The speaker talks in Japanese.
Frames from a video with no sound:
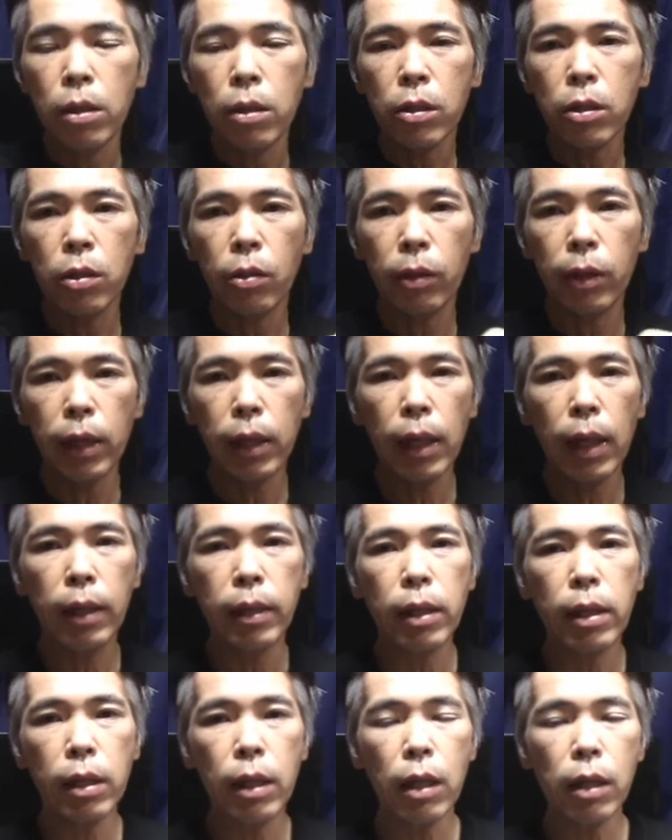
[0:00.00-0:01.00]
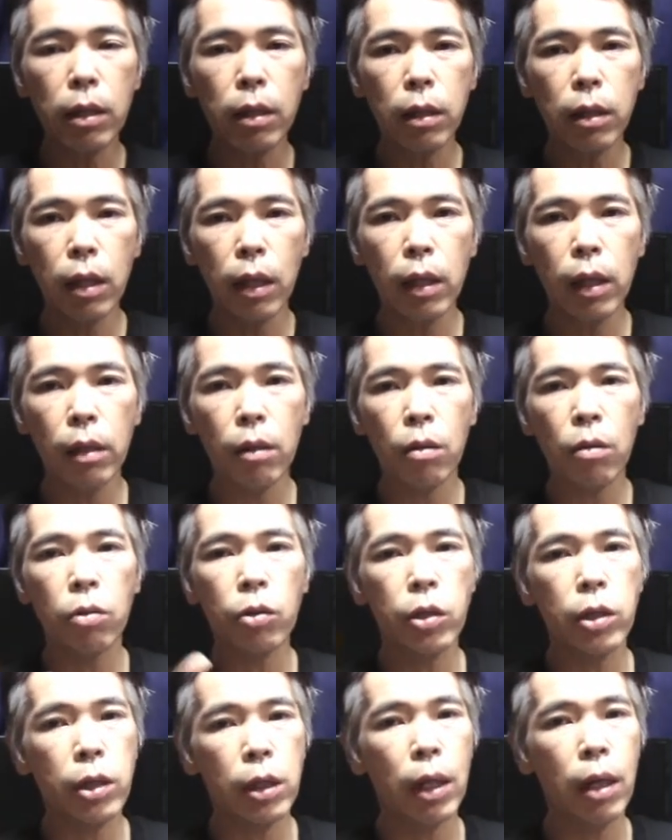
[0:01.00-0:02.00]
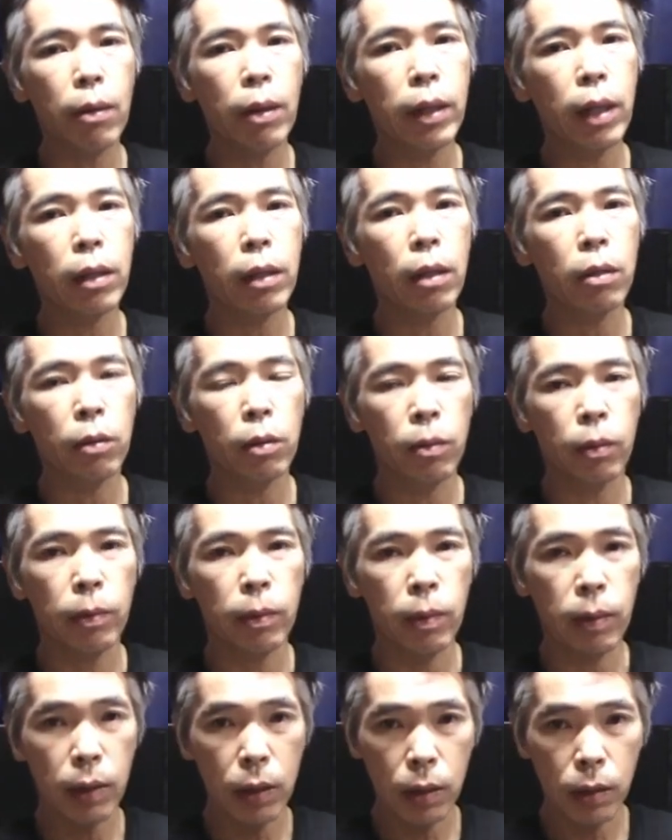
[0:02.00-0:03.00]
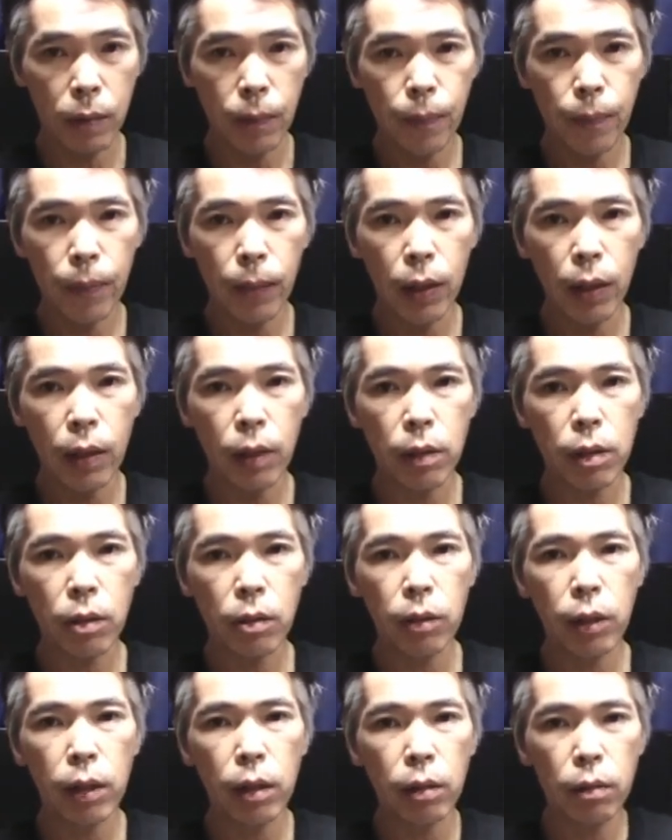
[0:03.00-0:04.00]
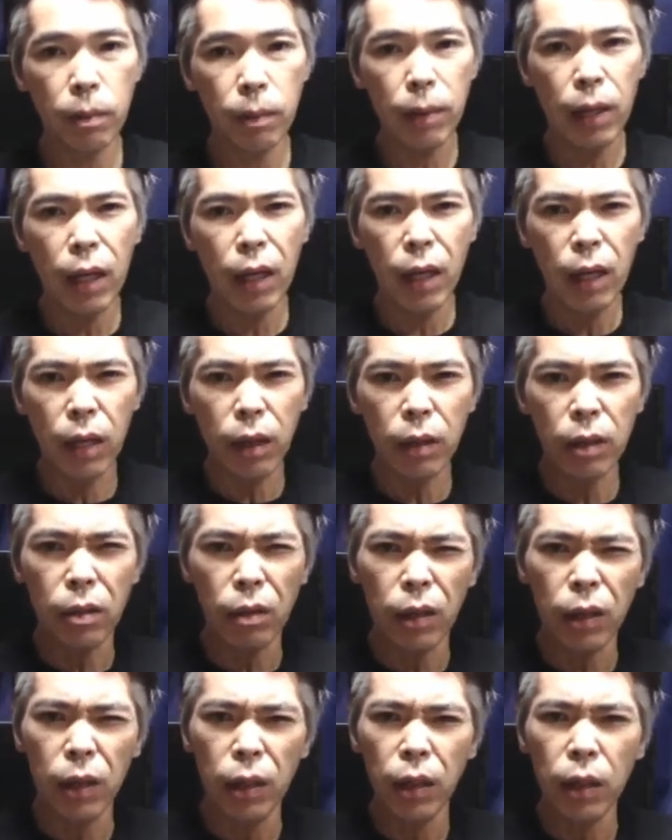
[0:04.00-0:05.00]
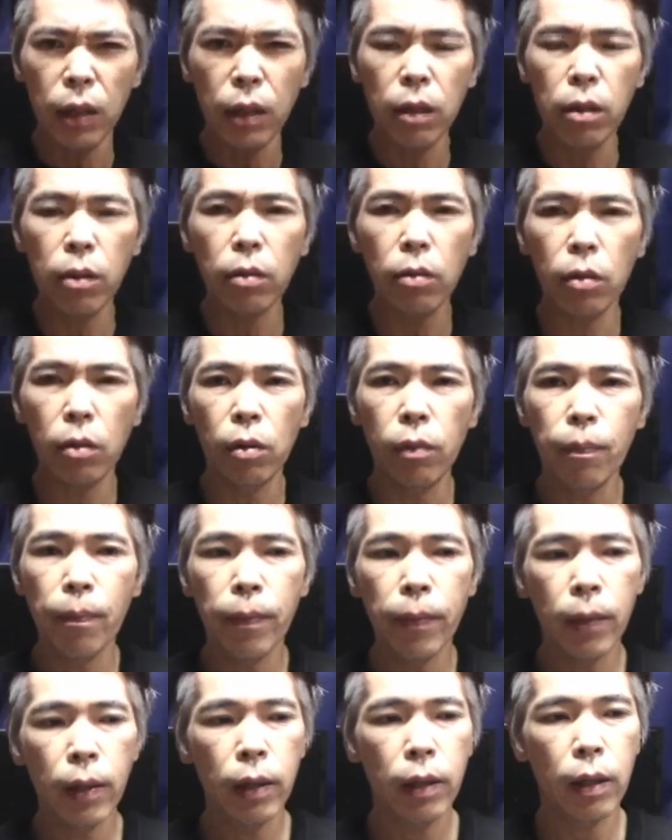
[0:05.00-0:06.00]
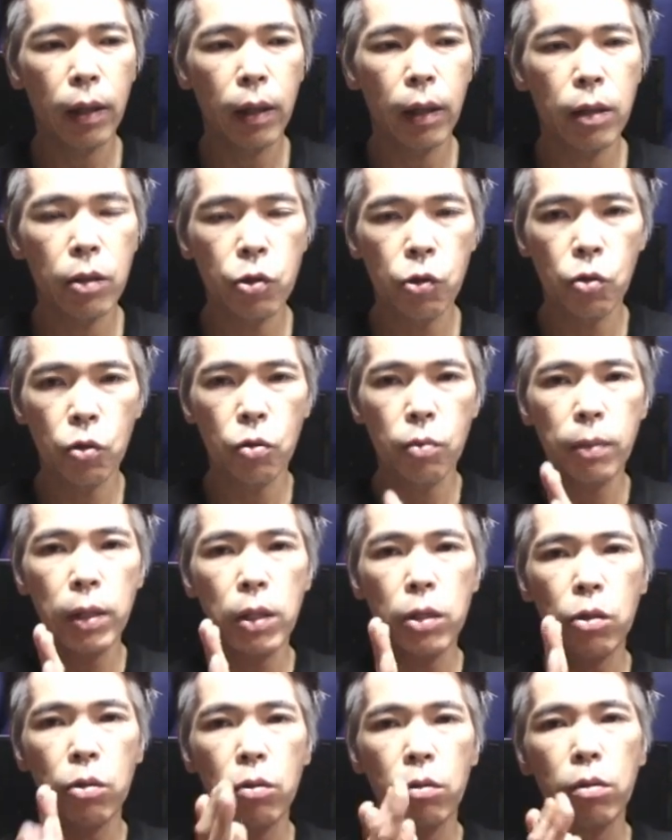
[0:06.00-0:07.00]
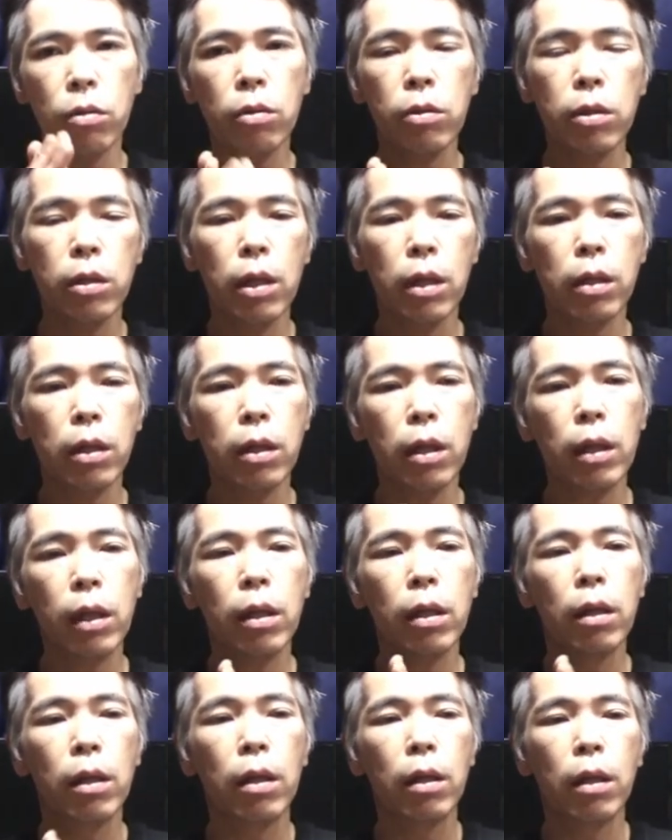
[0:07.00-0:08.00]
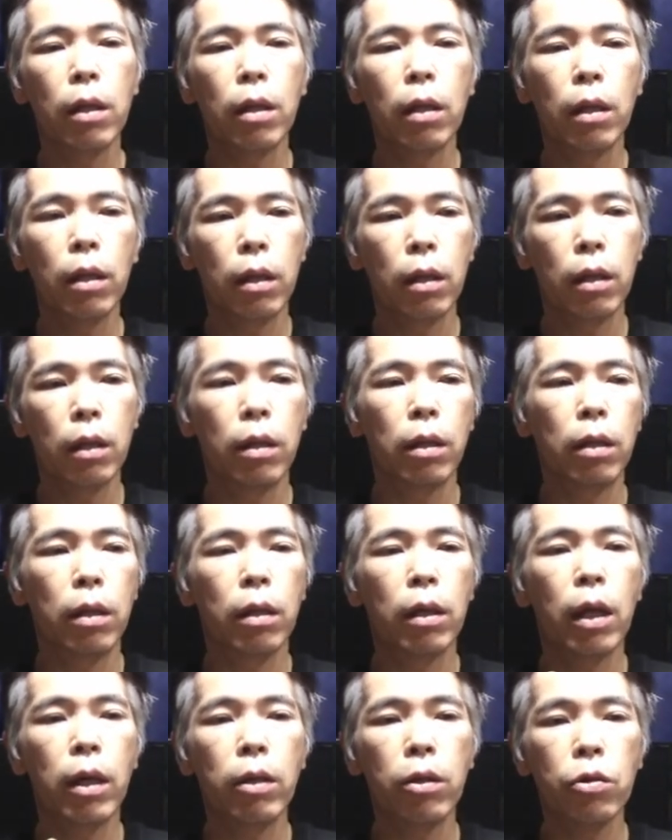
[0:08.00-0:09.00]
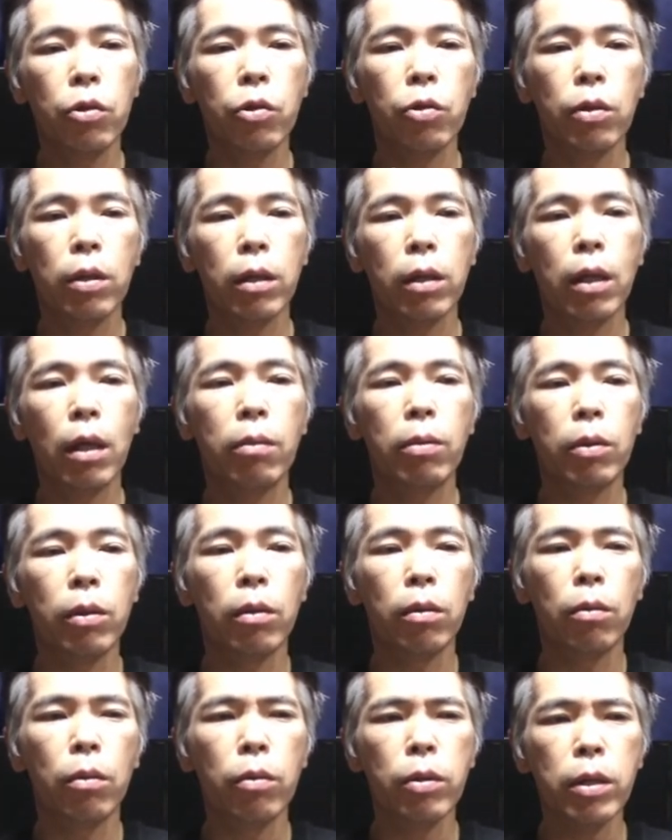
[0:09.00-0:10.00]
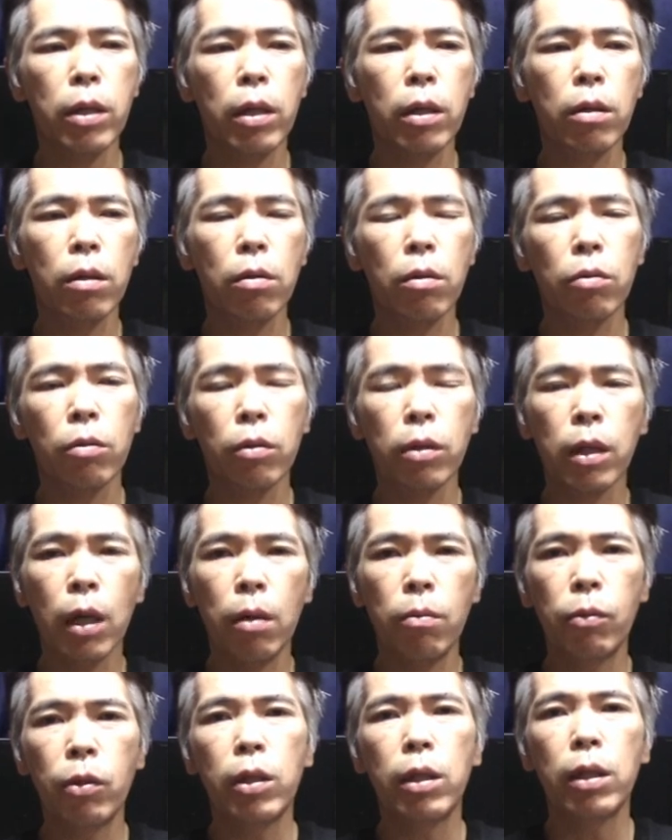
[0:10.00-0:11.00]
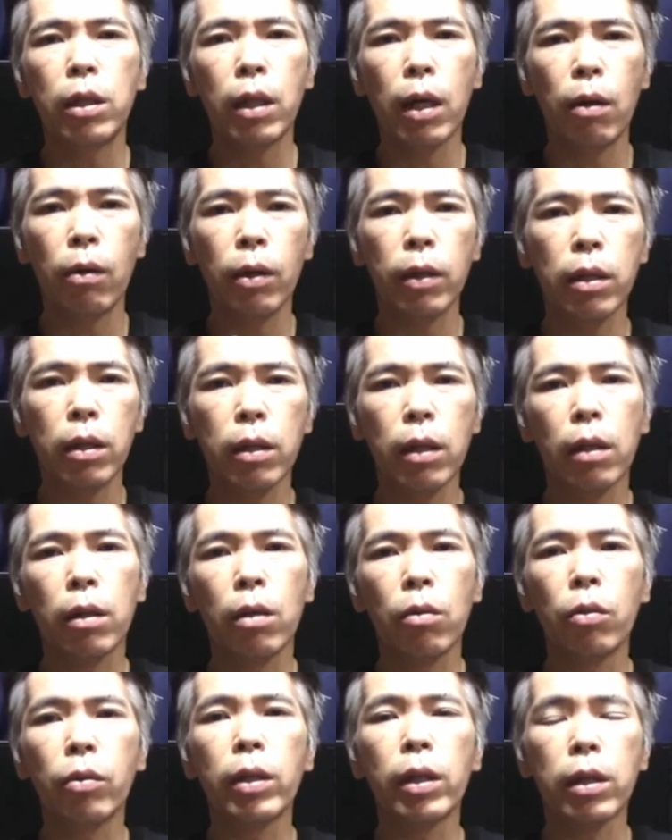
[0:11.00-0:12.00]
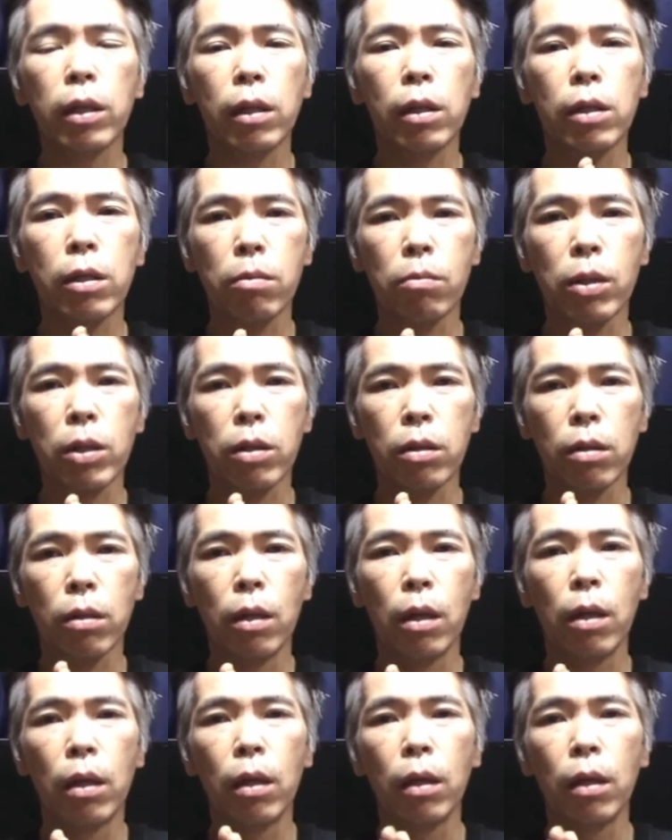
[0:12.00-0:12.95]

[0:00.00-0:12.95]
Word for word: それがなかったらこっち側だったんだと思います。はい、それ、うまくギリギリのとこ。だから正面衝突だったら、あ彼女は多分温泉港の煙に変わってたような気がします。